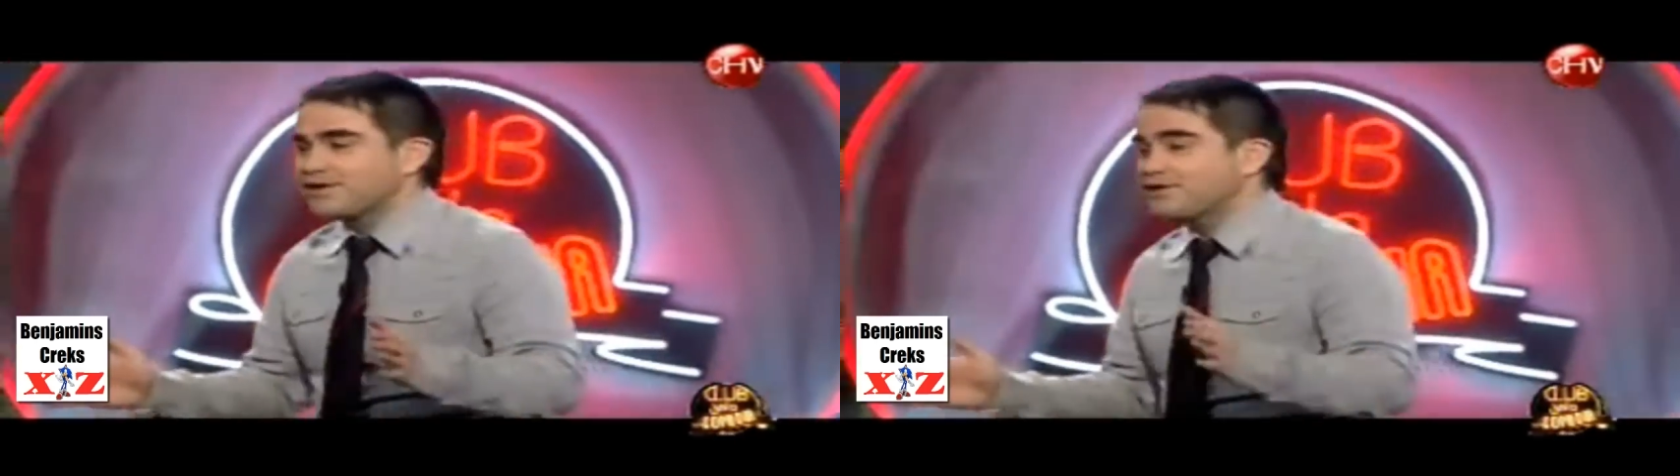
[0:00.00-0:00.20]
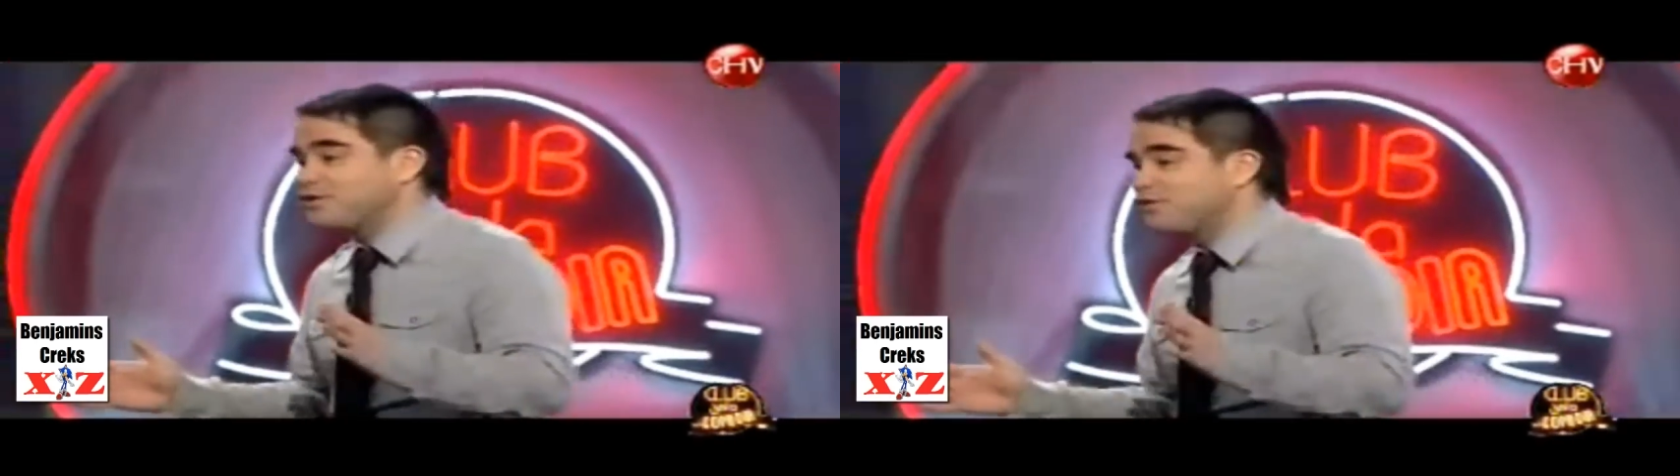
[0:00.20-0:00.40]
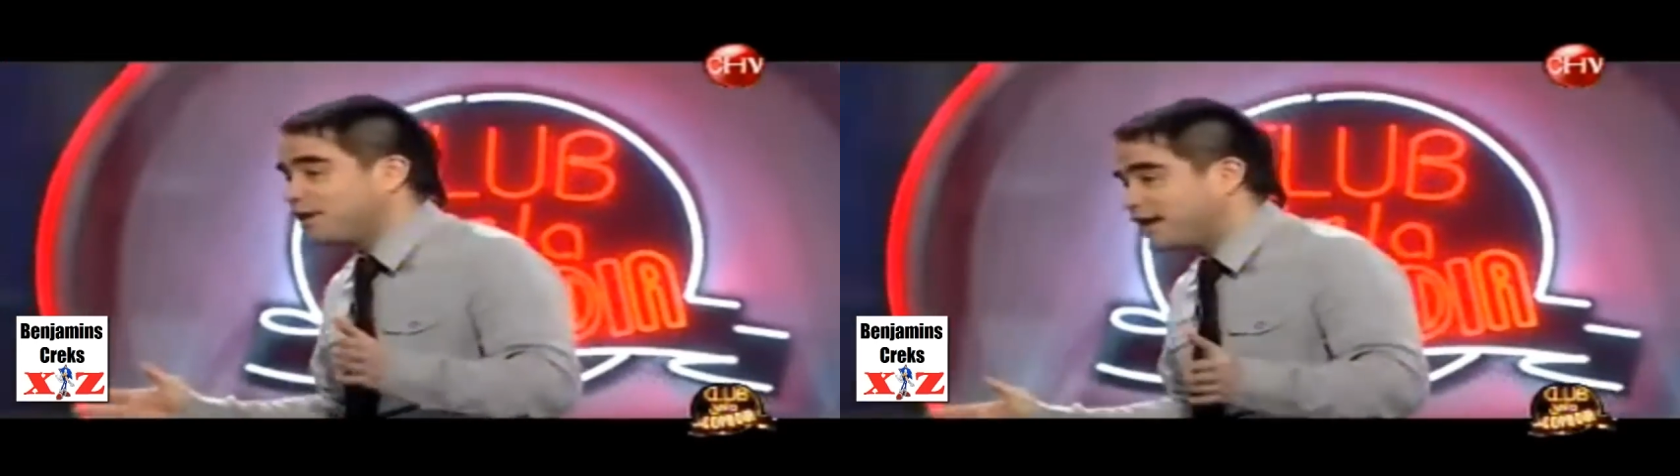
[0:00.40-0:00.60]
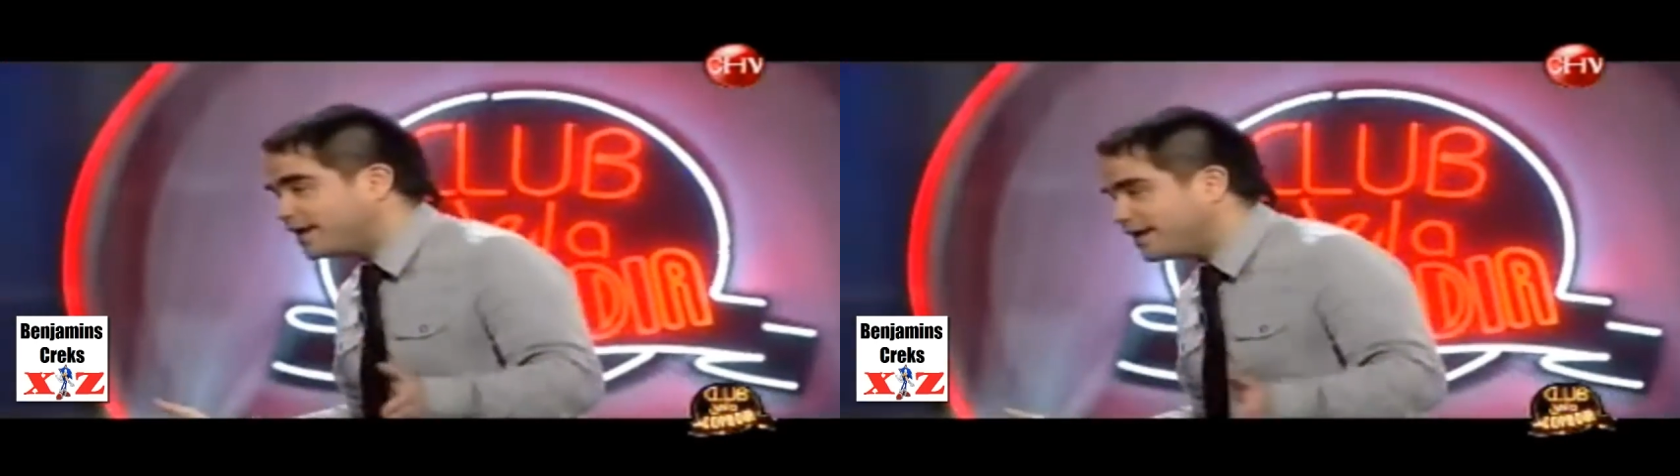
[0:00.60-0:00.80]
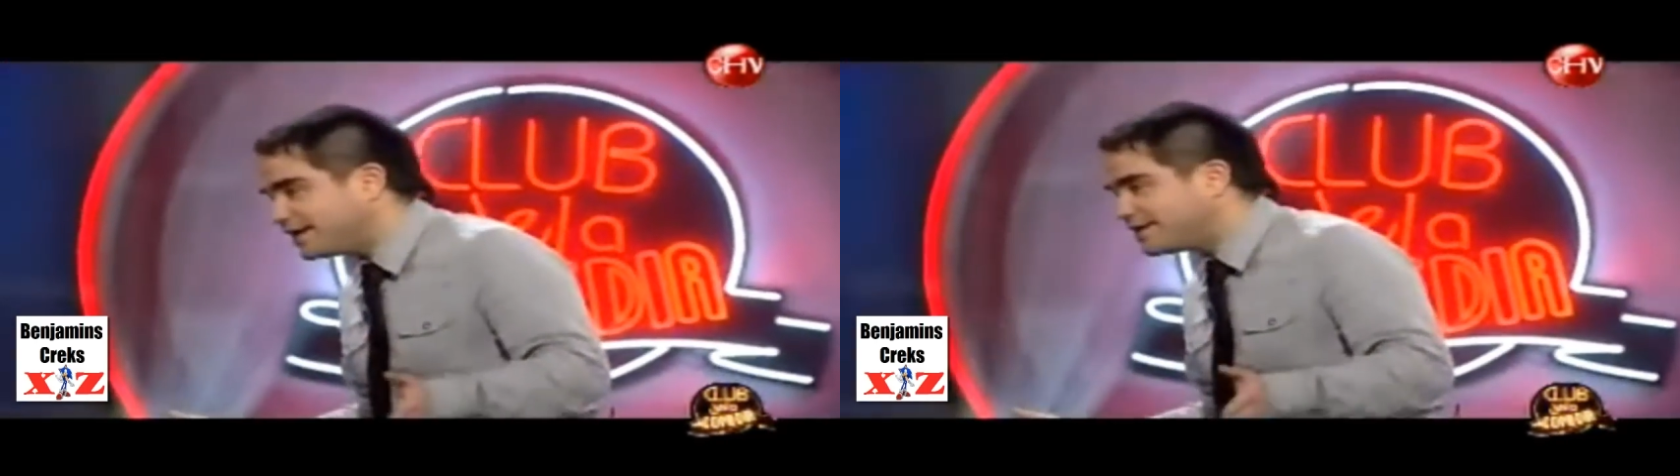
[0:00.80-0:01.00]
Nos
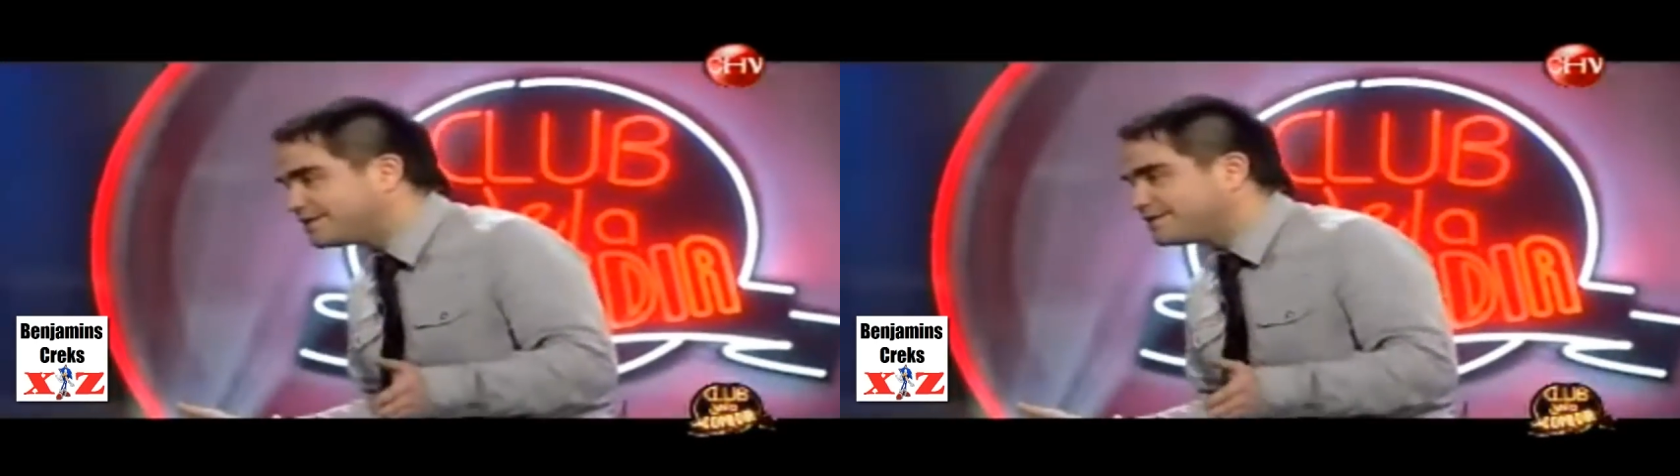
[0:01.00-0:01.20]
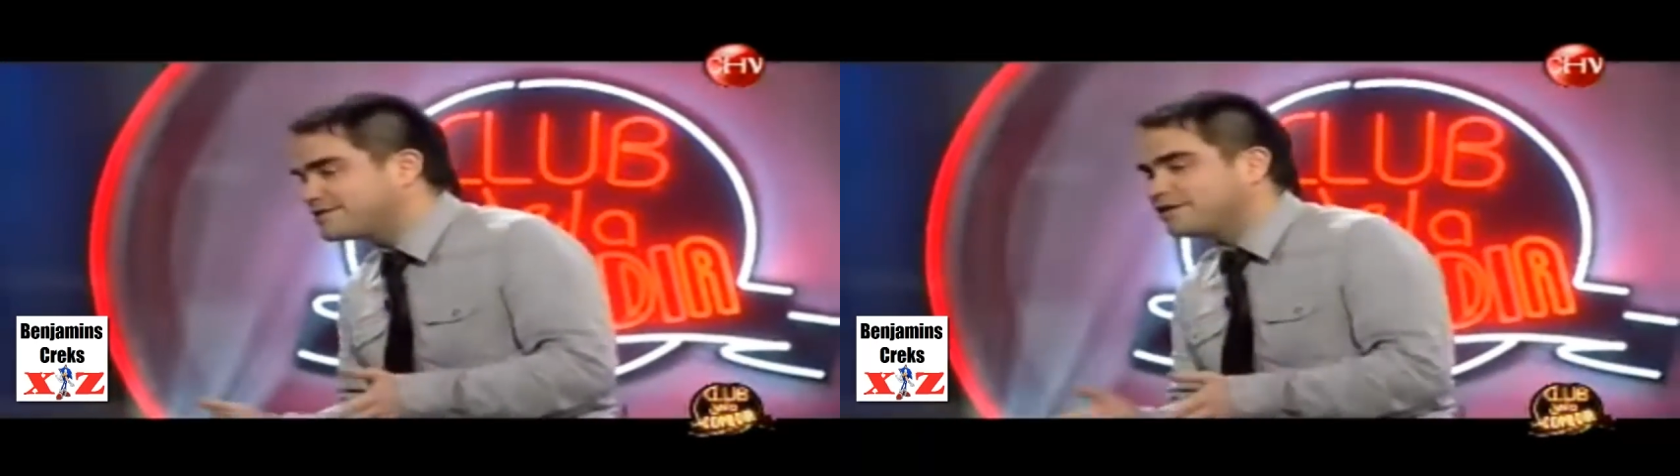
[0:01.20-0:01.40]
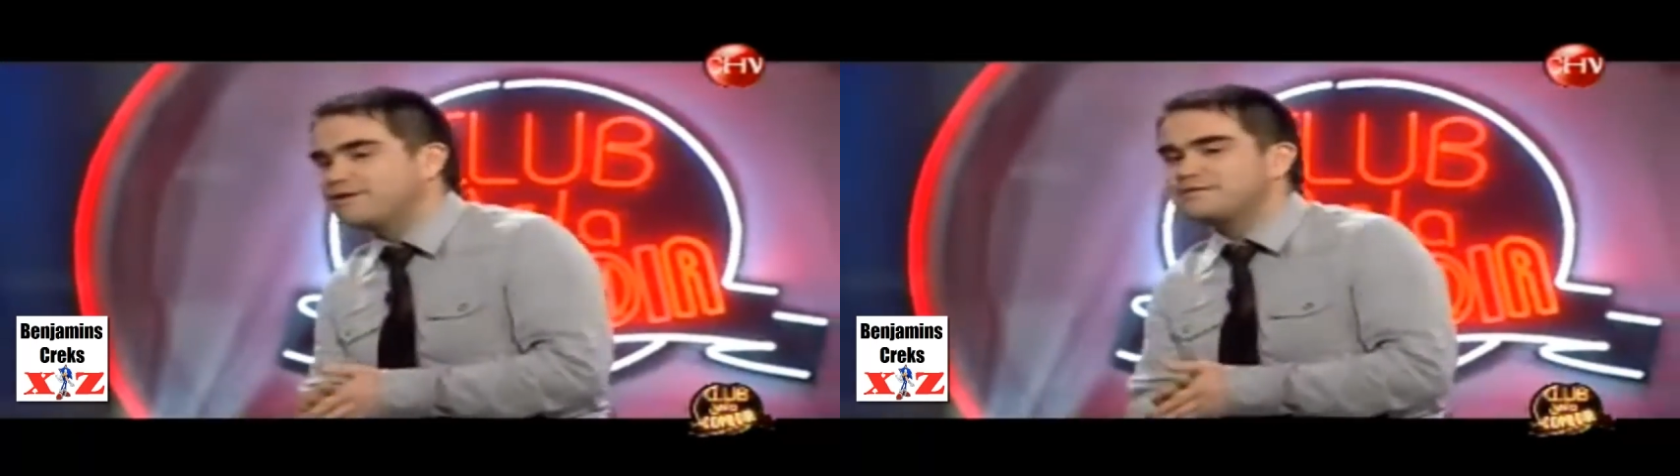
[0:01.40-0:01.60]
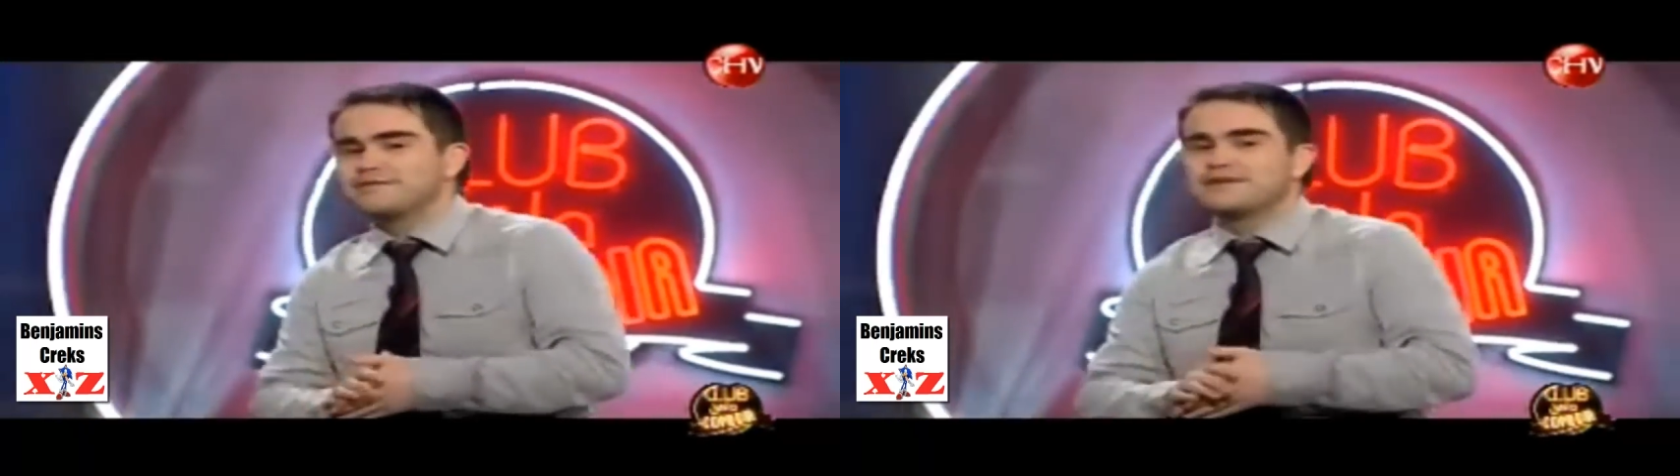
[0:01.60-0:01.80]
duele. Somos,